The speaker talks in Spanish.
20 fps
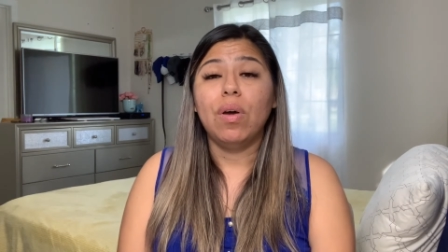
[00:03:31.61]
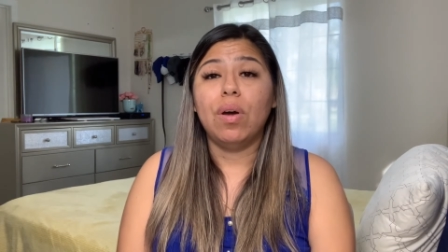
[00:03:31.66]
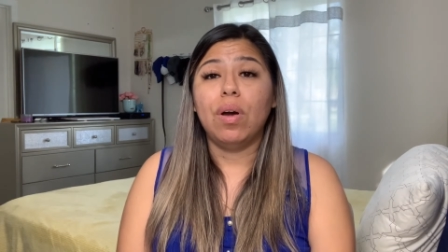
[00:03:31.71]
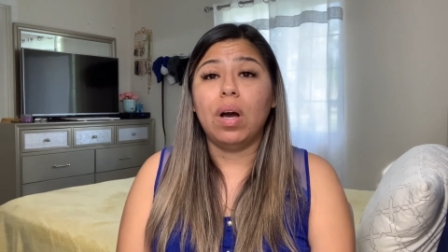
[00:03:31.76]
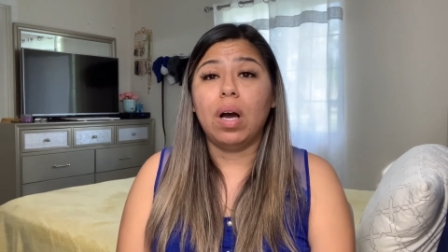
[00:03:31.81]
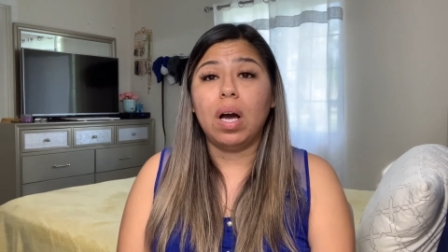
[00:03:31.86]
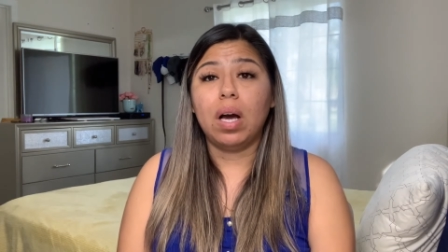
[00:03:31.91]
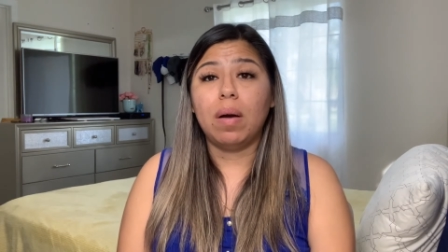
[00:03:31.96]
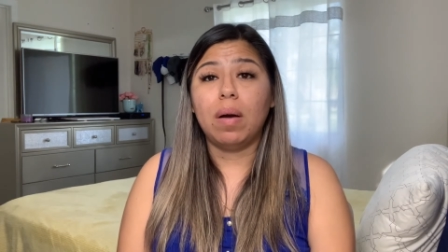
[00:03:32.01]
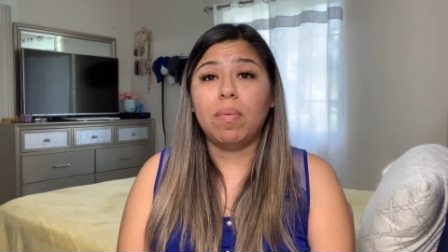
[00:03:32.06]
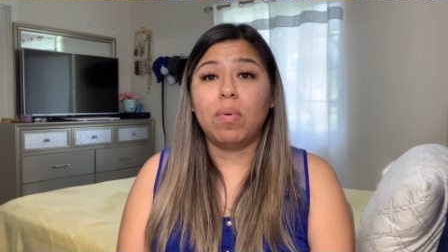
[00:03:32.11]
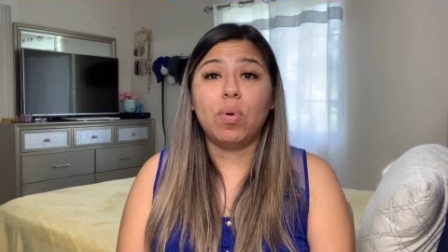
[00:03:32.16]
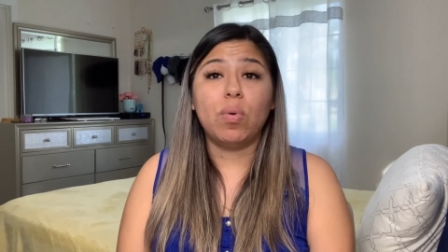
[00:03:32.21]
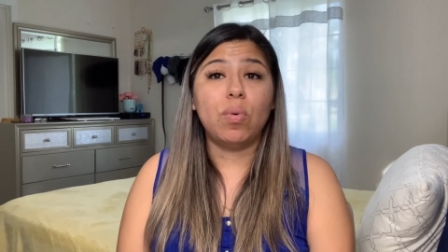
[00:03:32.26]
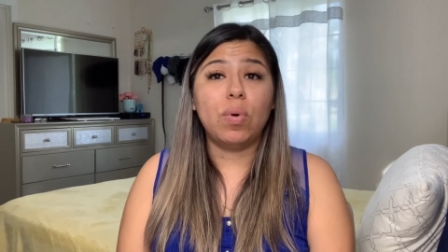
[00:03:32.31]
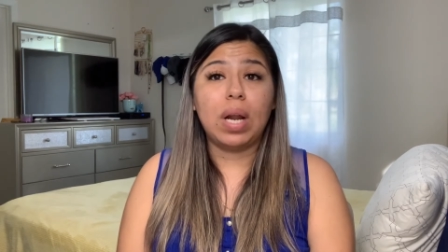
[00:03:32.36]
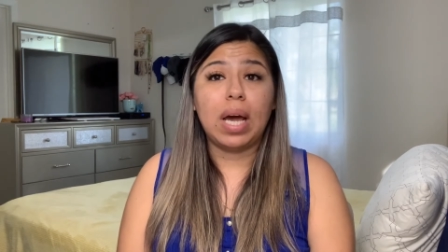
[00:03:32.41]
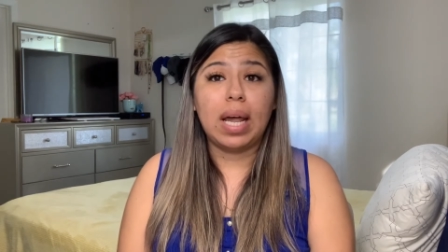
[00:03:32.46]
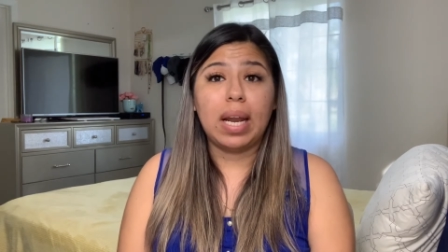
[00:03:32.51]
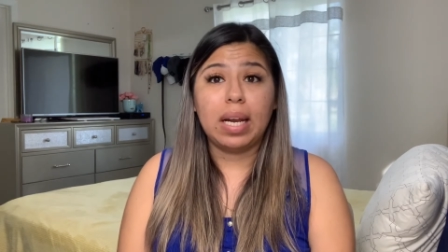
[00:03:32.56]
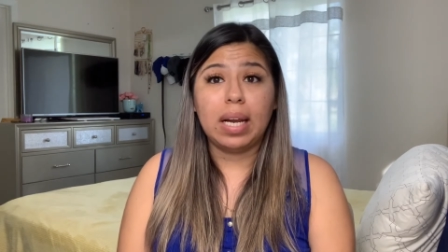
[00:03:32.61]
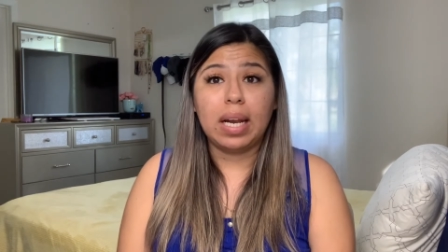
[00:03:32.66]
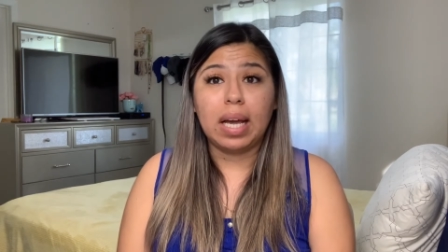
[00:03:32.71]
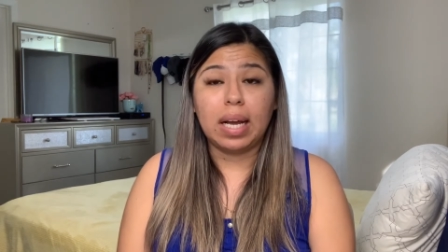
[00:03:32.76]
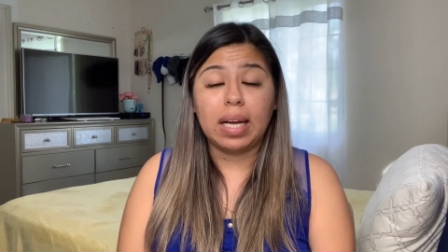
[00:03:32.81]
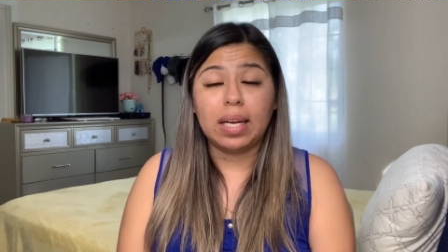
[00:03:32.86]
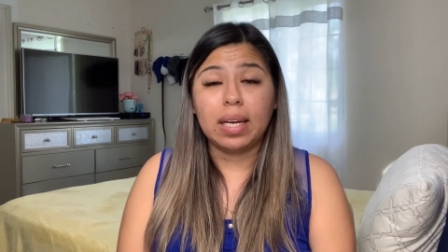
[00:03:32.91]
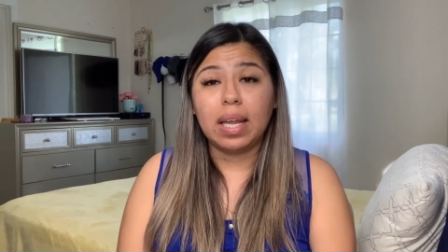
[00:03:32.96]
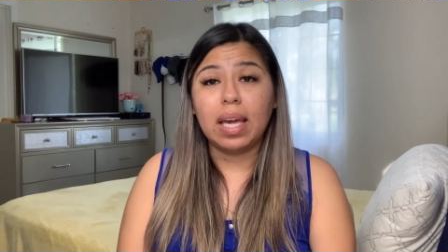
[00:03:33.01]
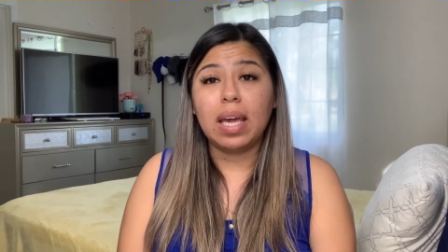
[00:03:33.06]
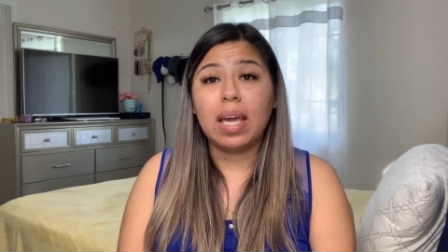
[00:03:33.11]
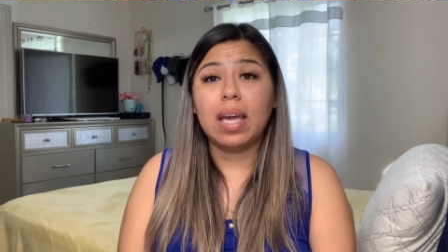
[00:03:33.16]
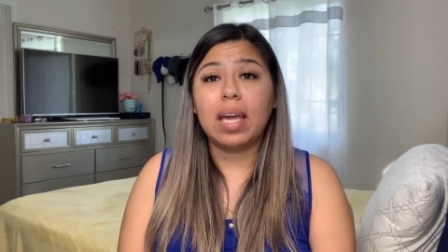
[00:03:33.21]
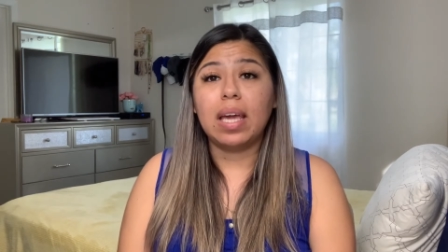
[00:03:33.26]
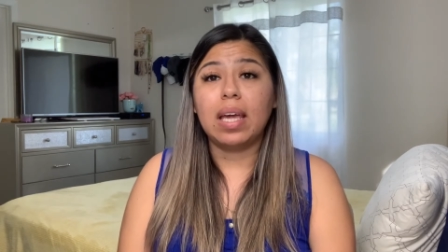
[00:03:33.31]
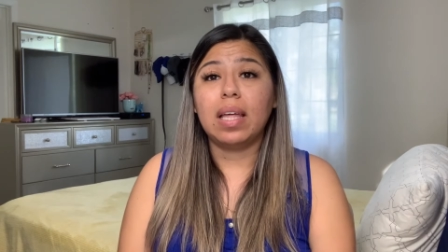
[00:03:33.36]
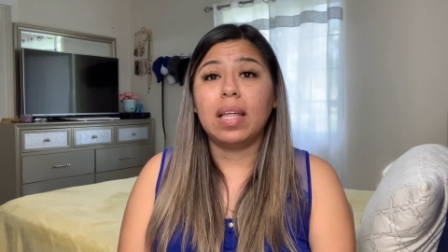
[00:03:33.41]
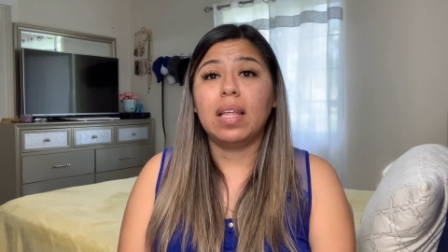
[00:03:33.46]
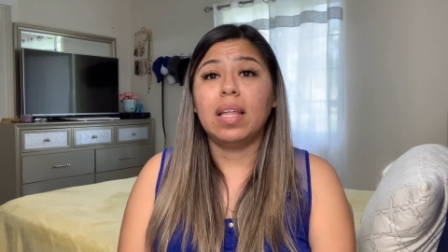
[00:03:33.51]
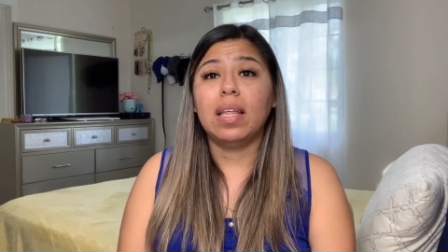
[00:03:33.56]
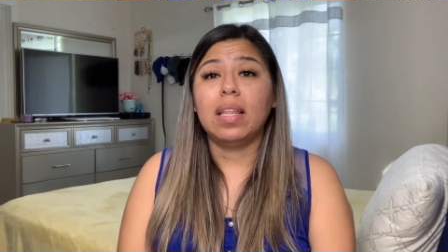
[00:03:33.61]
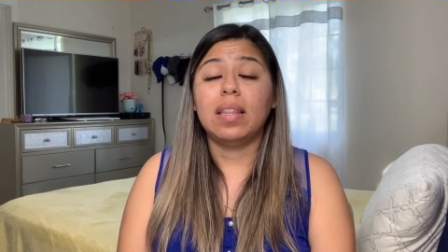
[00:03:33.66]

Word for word: ah, curar el acné,